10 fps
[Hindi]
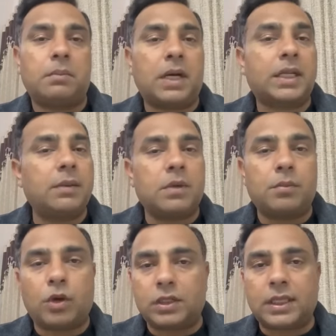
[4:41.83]
बाकी मैं
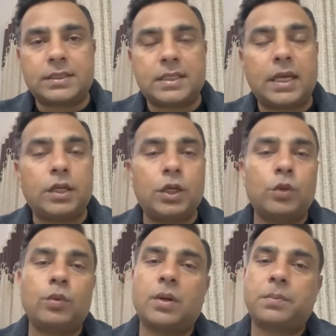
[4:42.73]
बहुत
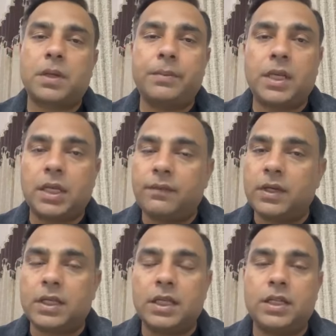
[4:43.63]
एक्साइटेड हूं अपकमिंग
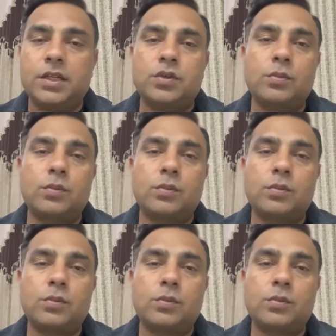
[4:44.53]
इवेंट के लिए